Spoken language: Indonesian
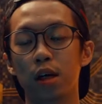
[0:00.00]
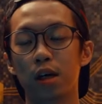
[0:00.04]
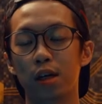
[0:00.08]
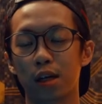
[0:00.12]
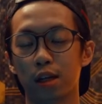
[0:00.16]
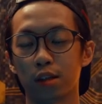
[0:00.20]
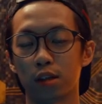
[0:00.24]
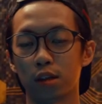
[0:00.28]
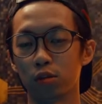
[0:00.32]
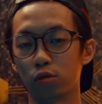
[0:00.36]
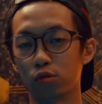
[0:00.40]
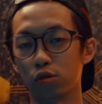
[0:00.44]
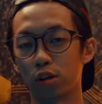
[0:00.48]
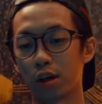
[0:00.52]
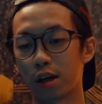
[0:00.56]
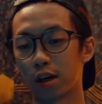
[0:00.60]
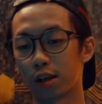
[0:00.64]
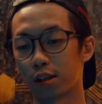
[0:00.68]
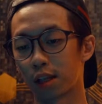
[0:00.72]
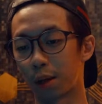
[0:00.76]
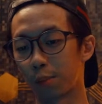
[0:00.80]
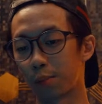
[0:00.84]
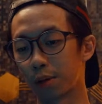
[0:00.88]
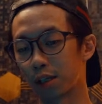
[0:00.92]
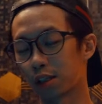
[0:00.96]
Nah,
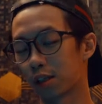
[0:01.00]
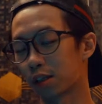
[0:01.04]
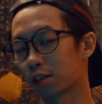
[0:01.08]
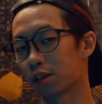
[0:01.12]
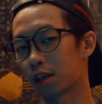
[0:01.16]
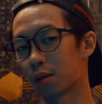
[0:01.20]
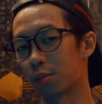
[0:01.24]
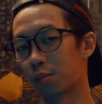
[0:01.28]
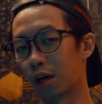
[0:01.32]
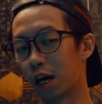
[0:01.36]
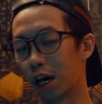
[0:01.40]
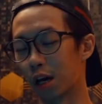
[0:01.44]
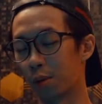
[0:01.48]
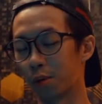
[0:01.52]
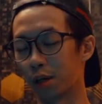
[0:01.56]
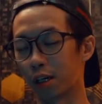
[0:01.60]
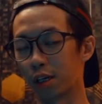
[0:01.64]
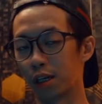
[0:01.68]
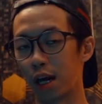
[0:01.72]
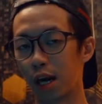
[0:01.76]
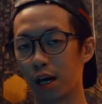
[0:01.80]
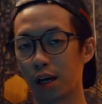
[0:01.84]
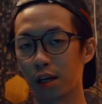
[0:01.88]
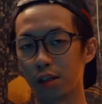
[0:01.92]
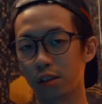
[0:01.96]
tentunya tapi kita sering mengalami
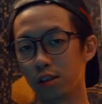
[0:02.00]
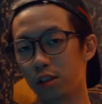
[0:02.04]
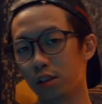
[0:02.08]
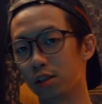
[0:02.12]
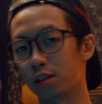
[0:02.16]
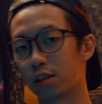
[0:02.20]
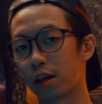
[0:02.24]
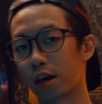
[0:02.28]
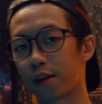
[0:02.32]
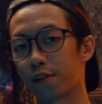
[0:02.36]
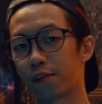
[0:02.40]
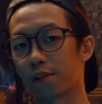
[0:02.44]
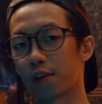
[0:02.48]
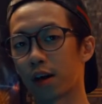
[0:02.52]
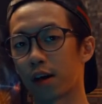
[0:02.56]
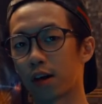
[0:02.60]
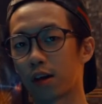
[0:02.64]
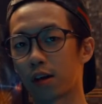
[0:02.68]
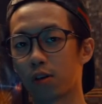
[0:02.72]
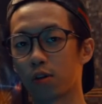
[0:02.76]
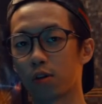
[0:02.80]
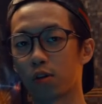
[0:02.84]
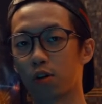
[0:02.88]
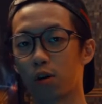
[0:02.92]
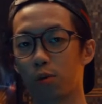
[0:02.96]
kendala di G Drive
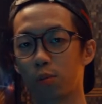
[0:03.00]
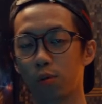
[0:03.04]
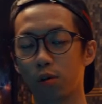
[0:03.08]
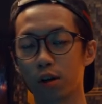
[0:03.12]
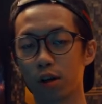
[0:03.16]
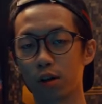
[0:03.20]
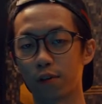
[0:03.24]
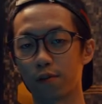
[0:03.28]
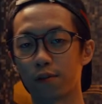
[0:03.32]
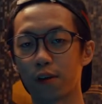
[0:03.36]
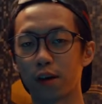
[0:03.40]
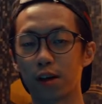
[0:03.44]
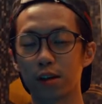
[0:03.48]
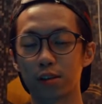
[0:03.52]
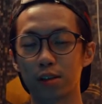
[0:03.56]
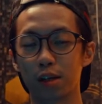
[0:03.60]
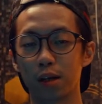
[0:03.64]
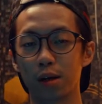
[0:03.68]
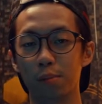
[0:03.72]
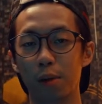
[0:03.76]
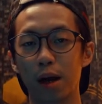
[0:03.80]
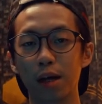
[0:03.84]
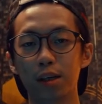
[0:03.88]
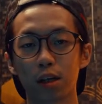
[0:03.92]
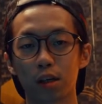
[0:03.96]
karena kalau ngomongin file
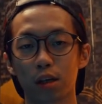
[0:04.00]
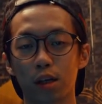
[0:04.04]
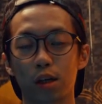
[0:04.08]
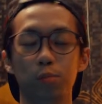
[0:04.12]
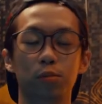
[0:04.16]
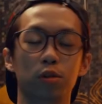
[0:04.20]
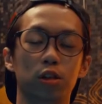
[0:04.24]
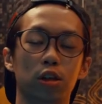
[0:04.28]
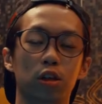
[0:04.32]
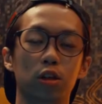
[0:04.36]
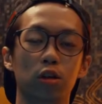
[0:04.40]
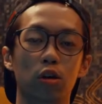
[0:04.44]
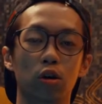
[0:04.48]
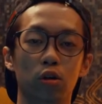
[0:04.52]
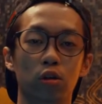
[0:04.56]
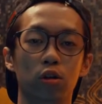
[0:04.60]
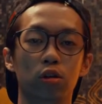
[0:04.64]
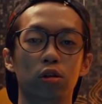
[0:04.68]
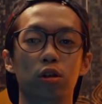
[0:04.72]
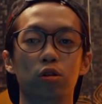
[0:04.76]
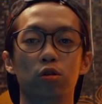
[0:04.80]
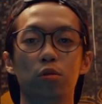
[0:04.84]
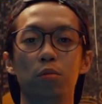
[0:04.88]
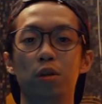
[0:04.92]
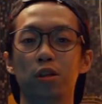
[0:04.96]
filenya banyak yang bisa di
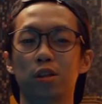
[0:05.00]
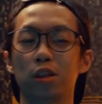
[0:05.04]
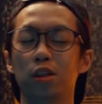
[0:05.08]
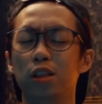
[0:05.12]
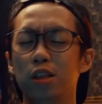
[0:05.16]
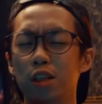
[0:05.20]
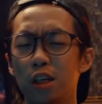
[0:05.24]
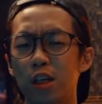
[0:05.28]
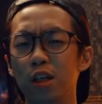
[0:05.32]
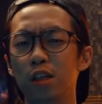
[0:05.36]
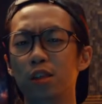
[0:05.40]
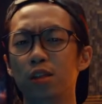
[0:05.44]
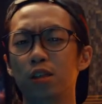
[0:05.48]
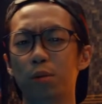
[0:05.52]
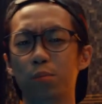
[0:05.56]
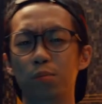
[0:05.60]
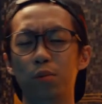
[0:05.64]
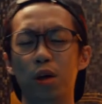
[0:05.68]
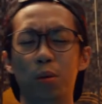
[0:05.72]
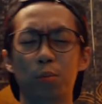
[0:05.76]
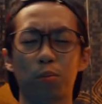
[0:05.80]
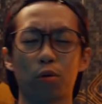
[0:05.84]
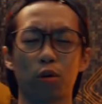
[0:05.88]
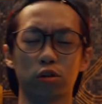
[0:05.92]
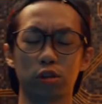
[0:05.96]
download itu biasanya jadi zip
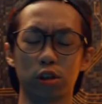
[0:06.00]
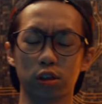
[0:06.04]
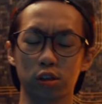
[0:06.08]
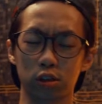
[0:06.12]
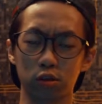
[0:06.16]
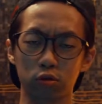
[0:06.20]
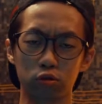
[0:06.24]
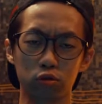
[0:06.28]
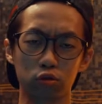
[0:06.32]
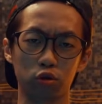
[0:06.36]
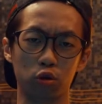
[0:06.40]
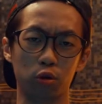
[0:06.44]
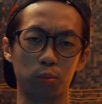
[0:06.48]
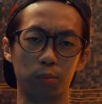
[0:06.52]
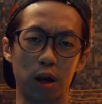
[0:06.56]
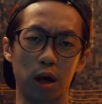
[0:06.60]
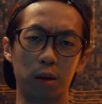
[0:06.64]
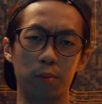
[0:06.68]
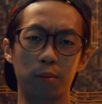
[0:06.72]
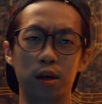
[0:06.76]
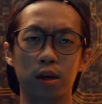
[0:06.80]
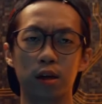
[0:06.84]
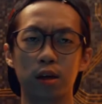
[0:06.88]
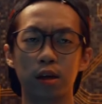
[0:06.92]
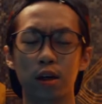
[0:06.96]
dan prosesnya itu cukup
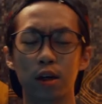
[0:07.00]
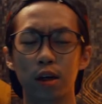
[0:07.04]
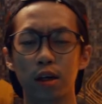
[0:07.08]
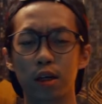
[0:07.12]
lama